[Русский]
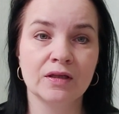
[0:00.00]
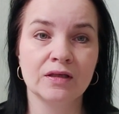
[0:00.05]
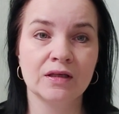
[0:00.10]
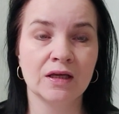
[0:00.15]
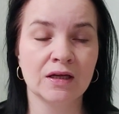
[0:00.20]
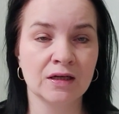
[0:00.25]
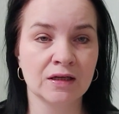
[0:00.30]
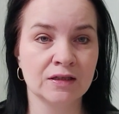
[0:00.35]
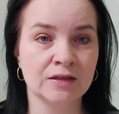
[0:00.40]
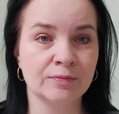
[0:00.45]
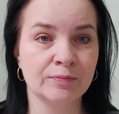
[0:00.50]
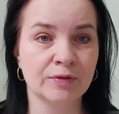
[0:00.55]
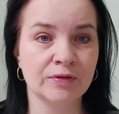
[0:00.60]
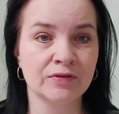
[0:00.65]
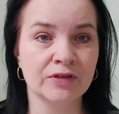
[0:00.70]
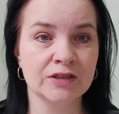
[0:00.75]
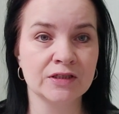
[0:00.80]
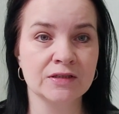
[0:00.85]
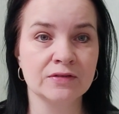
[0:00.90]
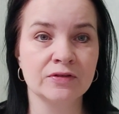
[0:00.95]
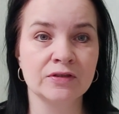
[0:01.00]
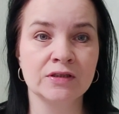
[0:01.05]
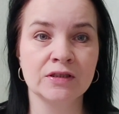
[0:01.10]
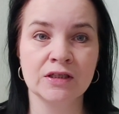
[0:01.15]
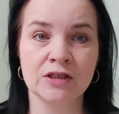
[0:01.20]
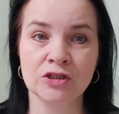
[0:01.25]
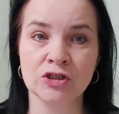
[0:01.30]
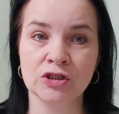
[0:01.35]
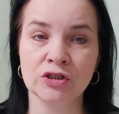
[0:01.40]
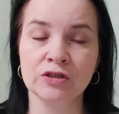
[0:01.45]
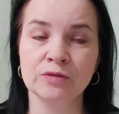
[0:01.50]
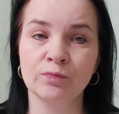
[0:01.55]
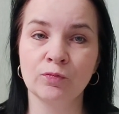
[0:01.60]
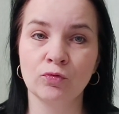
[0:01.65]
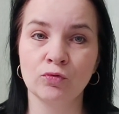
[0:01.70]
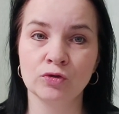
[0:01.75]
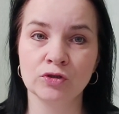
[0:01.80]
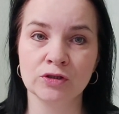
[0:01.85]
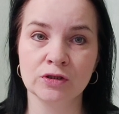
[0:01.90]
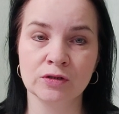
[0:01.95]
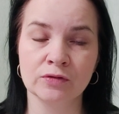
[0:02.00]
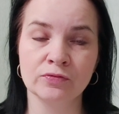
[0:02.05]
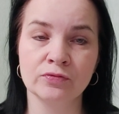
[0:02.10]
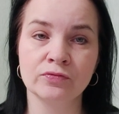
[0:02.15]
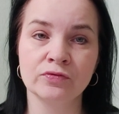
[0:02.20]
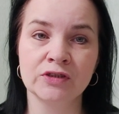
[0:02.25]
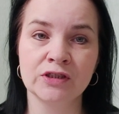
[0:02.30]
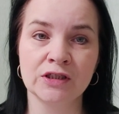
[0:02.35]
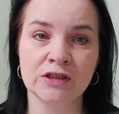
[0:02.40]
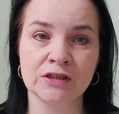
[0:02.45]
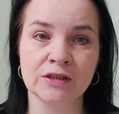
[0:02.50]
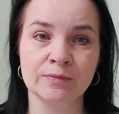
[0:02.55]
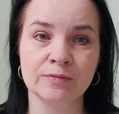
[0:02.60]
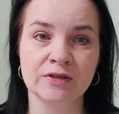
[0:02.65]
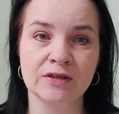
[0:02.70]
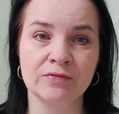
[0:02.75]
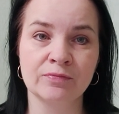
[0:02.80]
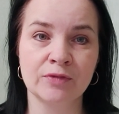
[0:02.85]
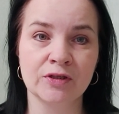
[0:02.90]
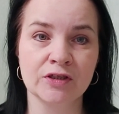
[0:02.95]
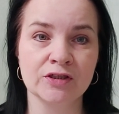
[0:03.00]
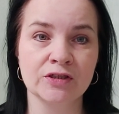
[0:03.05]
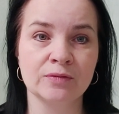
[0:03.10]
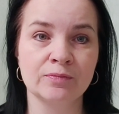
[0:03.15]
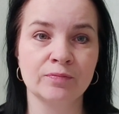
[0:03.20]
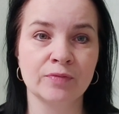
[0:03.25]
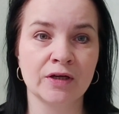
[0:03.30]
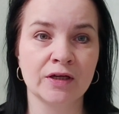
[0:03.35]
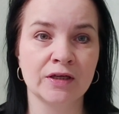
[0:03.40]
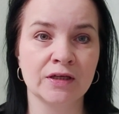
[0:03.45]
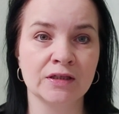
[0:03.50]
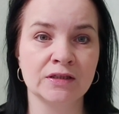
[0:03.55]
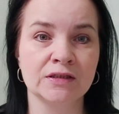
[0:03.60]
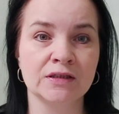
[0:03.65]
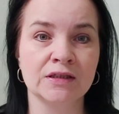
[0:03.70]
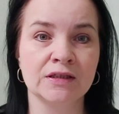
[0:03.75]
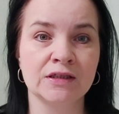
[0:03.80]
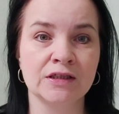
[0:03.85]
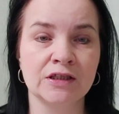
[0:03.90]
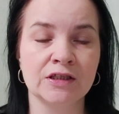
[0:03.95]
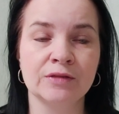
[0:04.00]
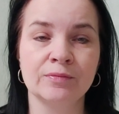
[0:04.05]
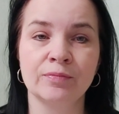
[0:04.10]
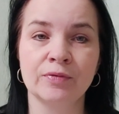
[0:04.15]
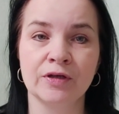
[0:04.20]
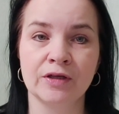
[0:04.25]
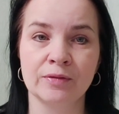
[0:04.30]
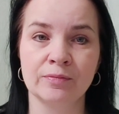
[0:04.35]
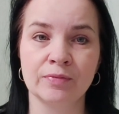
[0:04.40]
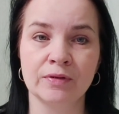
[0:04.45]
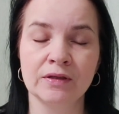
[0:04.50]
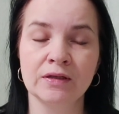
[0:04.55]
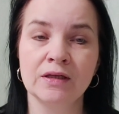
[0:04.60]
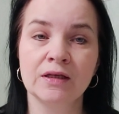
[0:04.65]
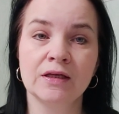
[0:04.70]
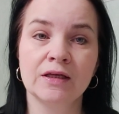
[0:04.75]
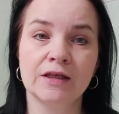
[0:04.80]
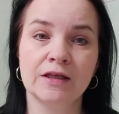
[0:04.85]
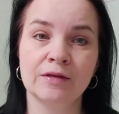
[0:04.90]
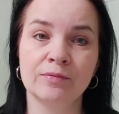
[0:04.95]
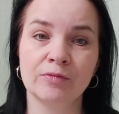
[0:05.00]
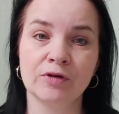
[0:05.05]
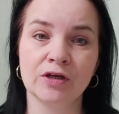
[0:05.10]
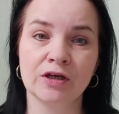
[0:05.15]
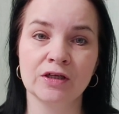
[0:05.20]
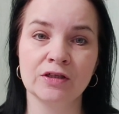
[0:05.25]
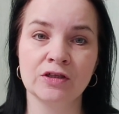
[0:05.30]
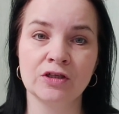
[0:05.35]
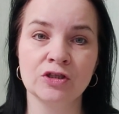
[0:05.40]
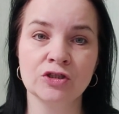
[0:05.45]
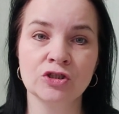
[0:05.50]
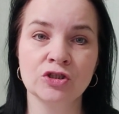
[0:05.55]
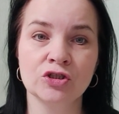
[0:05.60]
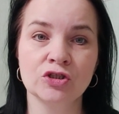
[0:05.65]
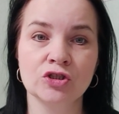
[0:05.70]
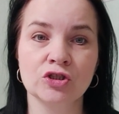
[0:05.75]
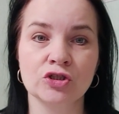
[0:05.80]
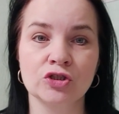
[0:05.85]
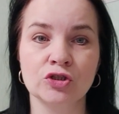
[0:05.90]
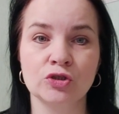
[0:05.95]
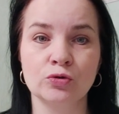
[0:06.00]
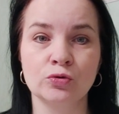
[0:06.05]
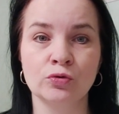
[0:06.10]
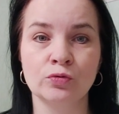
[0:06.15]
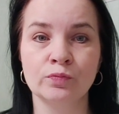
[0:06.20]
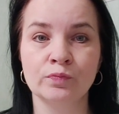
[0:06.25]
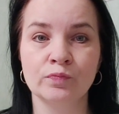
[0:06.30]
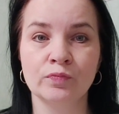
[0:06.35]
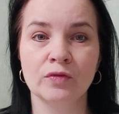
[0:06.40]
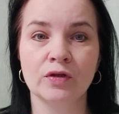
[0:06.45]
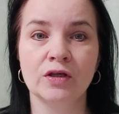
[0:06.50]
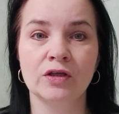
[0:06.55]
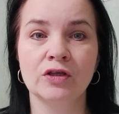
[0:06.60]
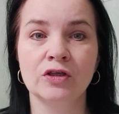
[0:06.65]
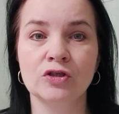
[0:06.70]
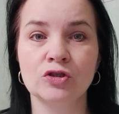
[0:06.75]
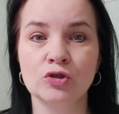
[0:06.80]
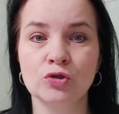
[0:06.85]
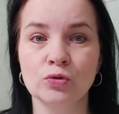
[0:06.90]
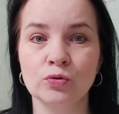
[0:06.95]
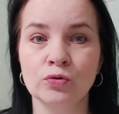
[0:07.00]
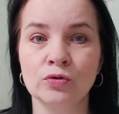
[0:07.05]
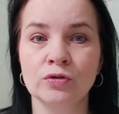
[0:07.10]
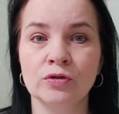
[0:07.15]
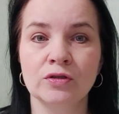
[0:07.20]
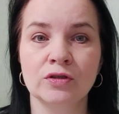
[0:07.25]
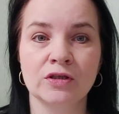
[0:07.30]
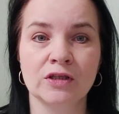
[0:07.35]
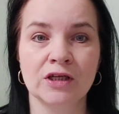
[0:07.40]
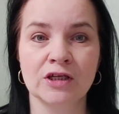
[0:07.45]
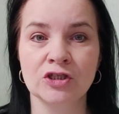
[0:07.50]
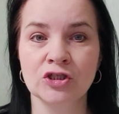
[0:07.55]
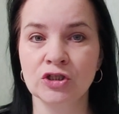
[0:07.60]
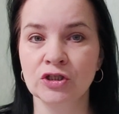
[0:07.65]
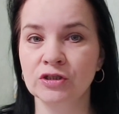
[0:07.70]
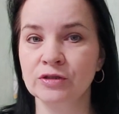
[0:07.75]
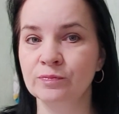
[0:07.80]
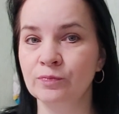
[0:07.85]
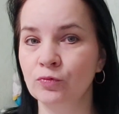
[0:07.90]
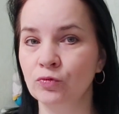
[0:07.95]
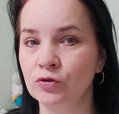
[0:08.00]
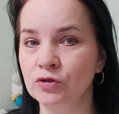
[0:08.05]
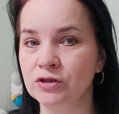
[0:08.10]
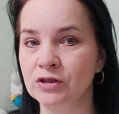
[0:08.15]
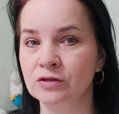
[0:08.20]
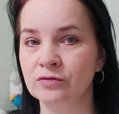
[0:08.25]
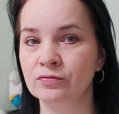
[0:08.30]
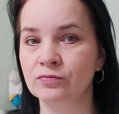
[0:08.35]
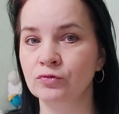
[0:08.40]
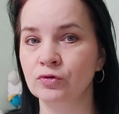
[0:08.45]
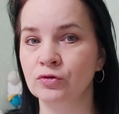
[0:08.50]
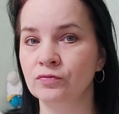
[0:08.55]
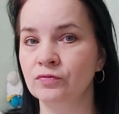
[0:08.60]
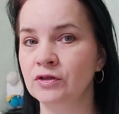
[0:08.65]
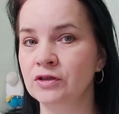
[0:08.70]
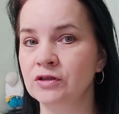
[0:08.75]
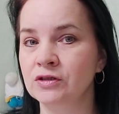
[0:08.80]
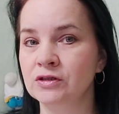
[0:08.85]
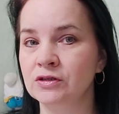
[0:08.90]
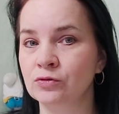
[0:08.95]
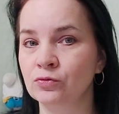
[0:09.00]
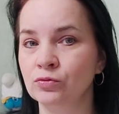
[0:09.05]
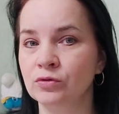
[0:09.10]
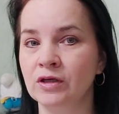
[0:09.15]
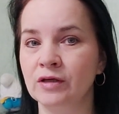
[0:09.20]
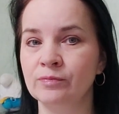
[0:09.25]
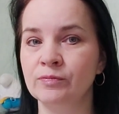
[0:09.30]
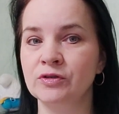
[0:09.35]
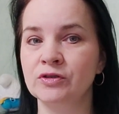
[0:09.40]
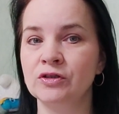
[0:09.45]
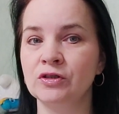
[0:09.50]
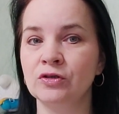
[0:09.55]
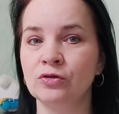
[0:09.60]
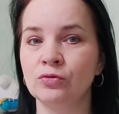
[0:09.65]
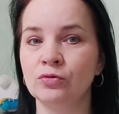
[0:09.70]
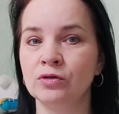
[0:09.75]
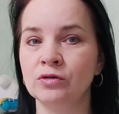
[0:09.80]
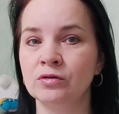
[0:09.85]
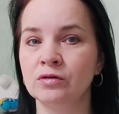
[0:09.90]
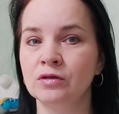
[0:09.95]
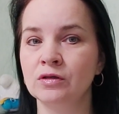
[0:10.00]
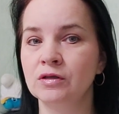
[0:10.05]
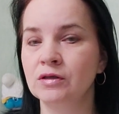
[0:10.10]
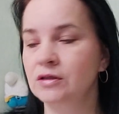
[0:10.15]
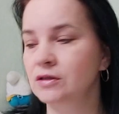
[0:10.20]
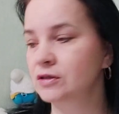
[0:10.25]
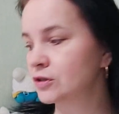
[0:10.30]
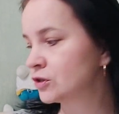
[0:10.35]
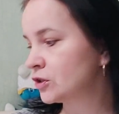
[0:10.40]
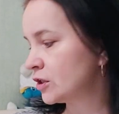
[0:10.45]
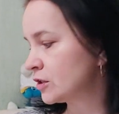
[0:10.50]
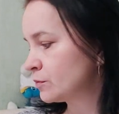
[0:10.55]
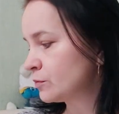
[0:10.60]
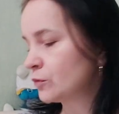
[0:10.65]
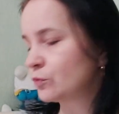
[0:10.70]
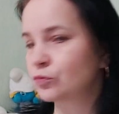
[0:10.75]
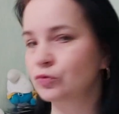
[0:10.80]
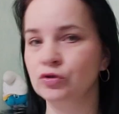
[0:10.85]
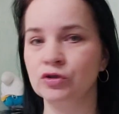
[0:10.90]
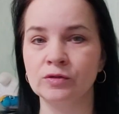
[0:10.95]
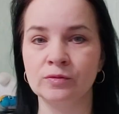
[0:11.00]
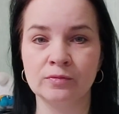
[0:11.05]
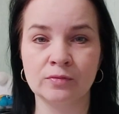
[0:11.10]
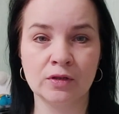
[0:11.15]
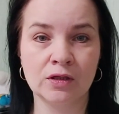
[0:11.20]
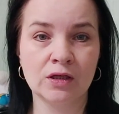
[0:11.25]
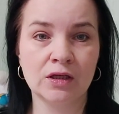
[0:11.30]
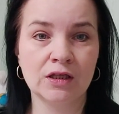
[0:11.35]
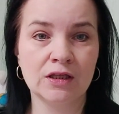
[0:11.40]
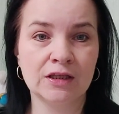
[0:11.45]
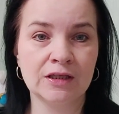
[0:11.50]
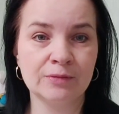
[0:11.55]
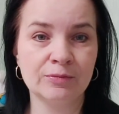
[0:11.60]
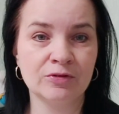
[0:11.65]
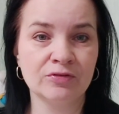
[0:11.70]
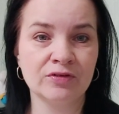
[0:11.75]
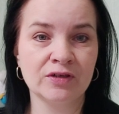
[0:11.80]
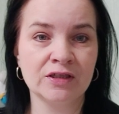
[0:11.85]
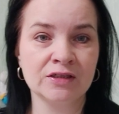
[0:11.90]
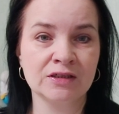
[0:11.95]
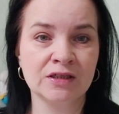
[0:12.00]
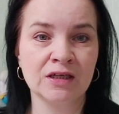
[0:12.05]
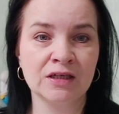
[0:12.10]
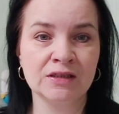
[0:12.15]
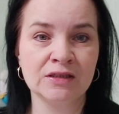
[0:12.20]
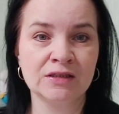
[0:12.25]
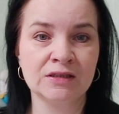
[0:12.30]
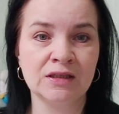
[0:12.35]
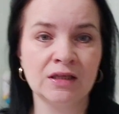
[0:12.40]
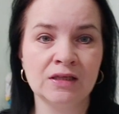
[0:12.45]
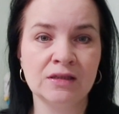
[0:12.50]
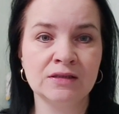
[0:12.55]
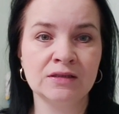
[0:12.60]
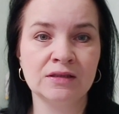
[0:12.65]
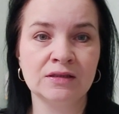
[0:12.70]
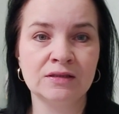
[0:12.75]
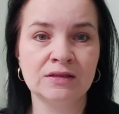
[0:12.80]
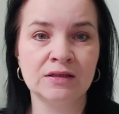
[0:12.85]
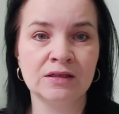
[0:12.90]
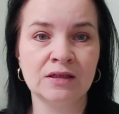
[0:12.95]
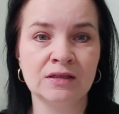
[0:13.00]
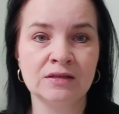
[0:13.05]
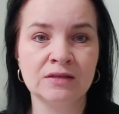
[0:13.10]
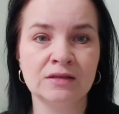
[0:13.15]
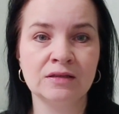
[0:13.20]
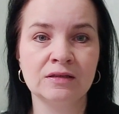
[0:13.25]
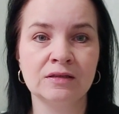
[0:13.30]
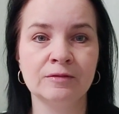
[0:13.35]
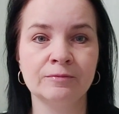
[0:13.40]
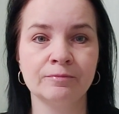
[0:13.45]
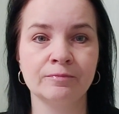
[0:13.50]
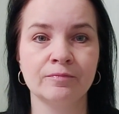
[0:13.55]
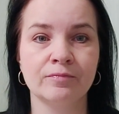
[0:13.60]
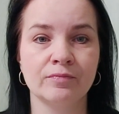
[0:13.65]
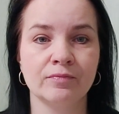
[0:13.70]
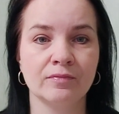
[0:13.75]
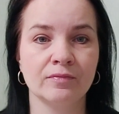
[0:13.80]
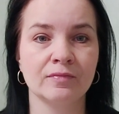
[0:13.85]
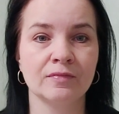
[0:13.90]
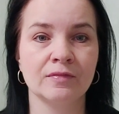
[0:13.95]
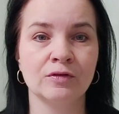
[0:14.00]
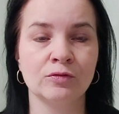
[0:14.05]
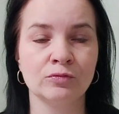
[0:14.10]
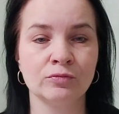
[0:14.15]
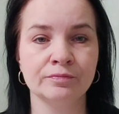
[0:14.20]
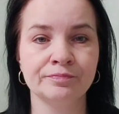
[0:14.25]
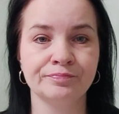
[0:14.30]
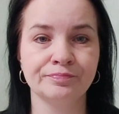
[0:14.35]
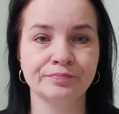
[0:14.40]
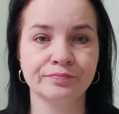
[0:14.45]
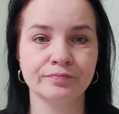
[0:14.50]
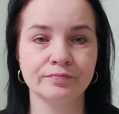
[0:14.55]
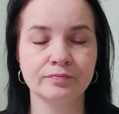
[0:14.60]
Я рада приветствовать наших спонсоров в детском совместном проекте Knit Baby. И мы, конечно же, ждем еще наших спонсоров. Вот видите, куда без нее. Сейчас мы будем намывать гостей сидеть. Ну,